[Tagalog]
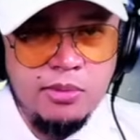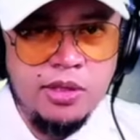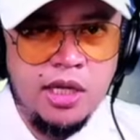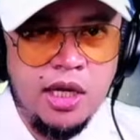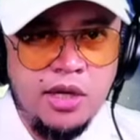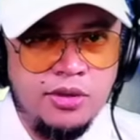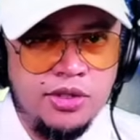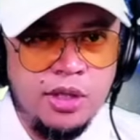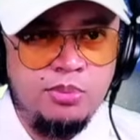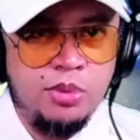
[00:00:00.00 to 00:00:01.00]
mo na lang yung
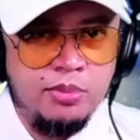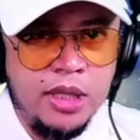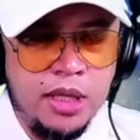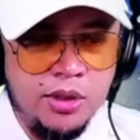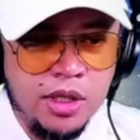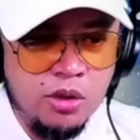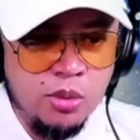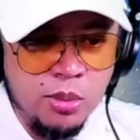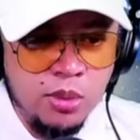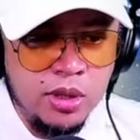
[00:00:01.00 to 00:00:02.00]
10 milyon na
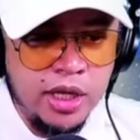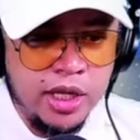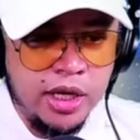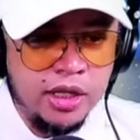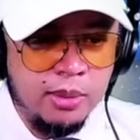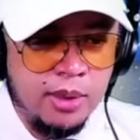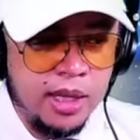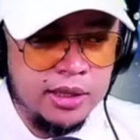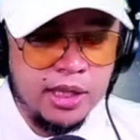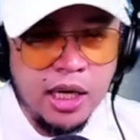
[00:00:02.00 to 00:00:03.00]
humuli kayo ng
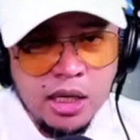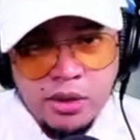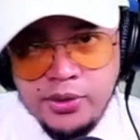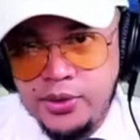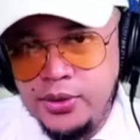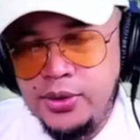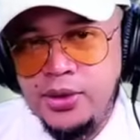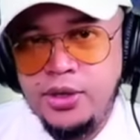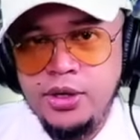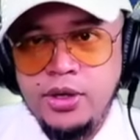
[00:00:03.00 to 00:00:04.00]
mga drug
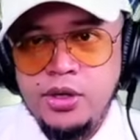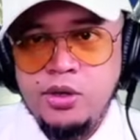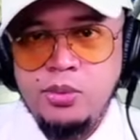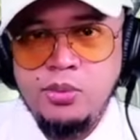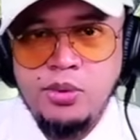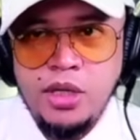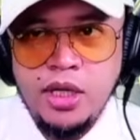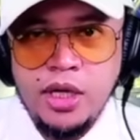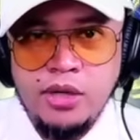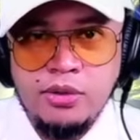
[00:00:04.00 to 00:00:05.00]
lord, humuli
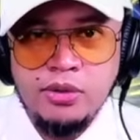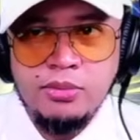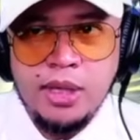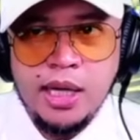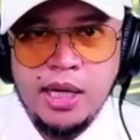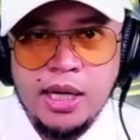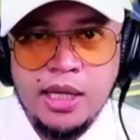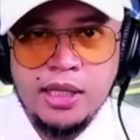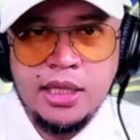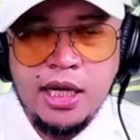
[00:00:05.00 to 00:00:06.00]
kayo ng mga
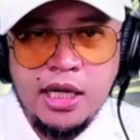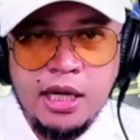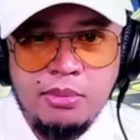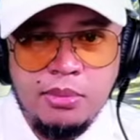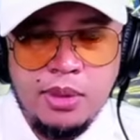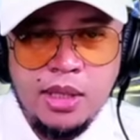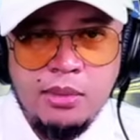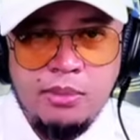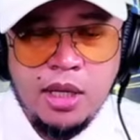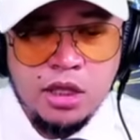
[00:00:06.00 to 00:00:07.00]
talagang
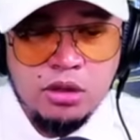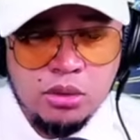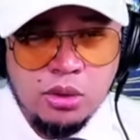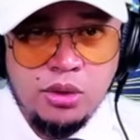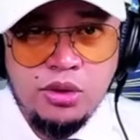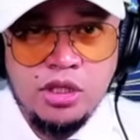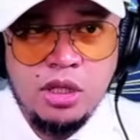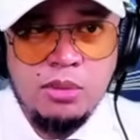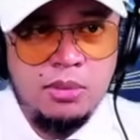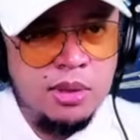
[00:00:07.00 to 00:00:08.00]
mga notorious na
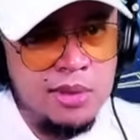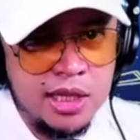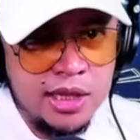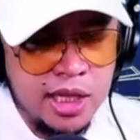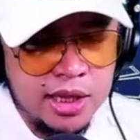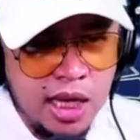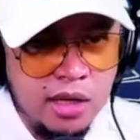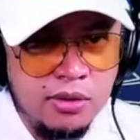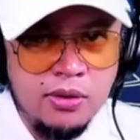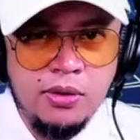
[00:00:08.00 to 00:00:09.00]
mamamatay
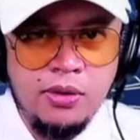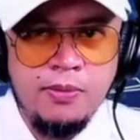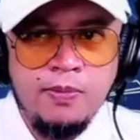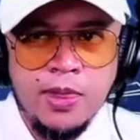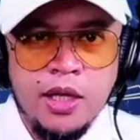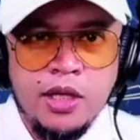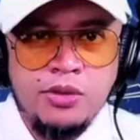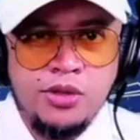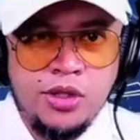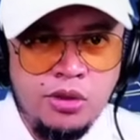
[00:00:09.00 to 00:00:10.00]
tao,
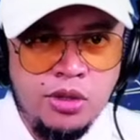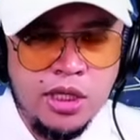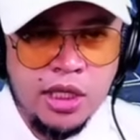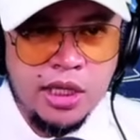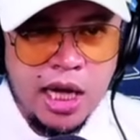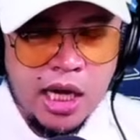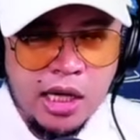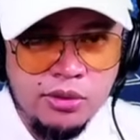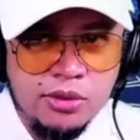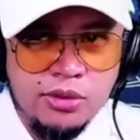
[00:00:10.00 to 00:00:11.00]
kung sino yung
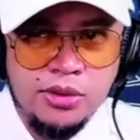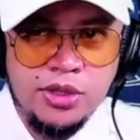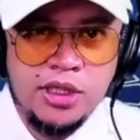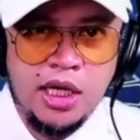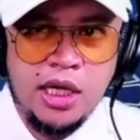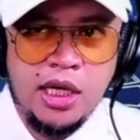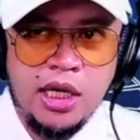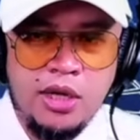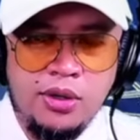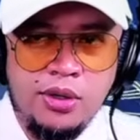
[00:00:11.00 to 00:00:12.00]
nagnakaw doon
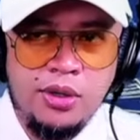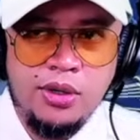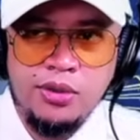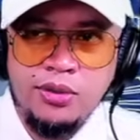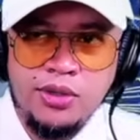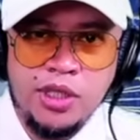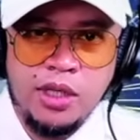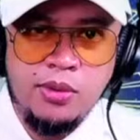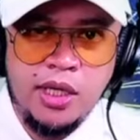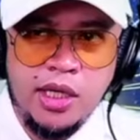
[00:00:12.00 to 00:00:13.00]
sa o, doon sa
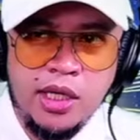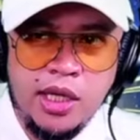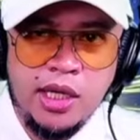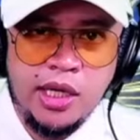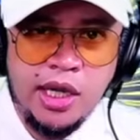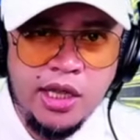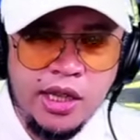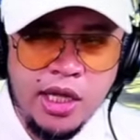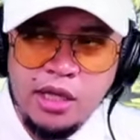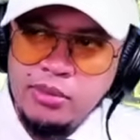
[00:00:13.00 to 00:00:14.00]
huling uh,
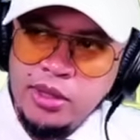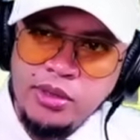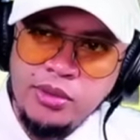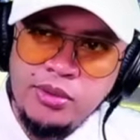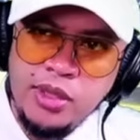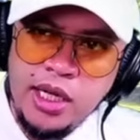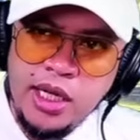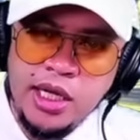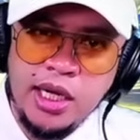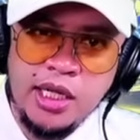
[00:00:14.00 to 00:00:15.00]
raid, ano ba yun, yung
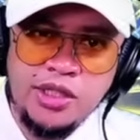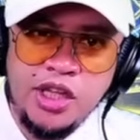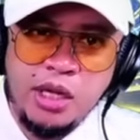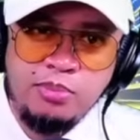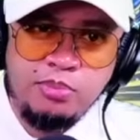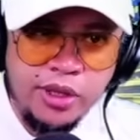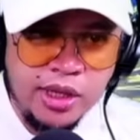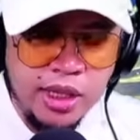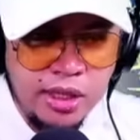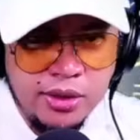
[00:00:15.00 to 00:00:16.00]
huling uh, checkpoint
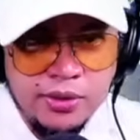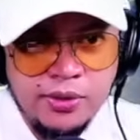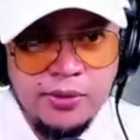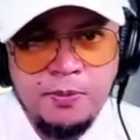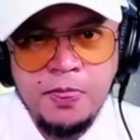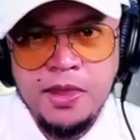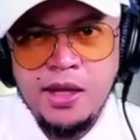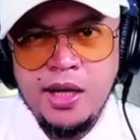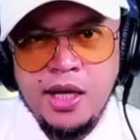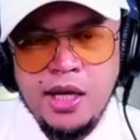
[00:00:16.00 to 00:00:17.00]
ninyo,
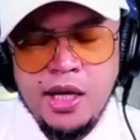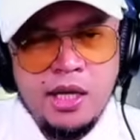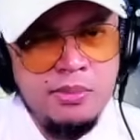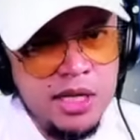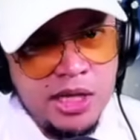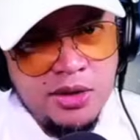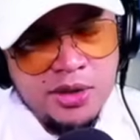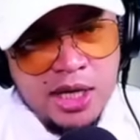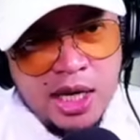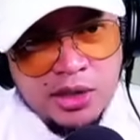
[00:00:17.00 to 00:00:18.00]
gamitin nyo
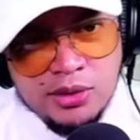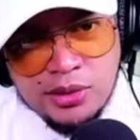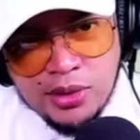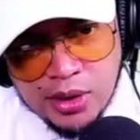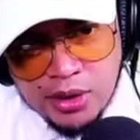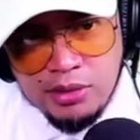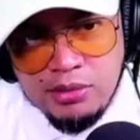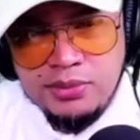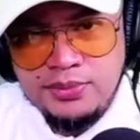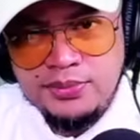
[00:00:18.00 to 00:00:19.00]
na lang to doon.
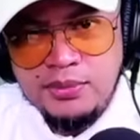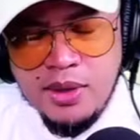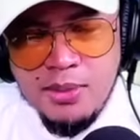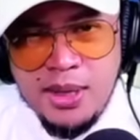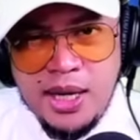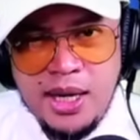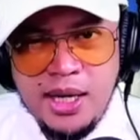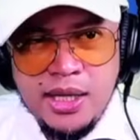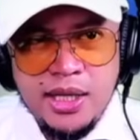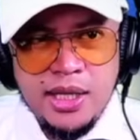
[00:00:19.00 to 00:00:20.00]
Di ba?
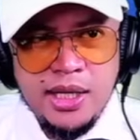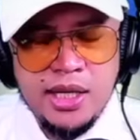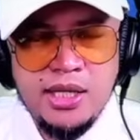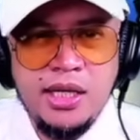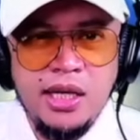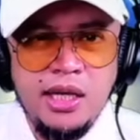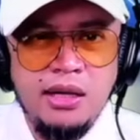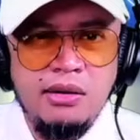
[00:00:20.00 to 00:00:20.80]
Kasi,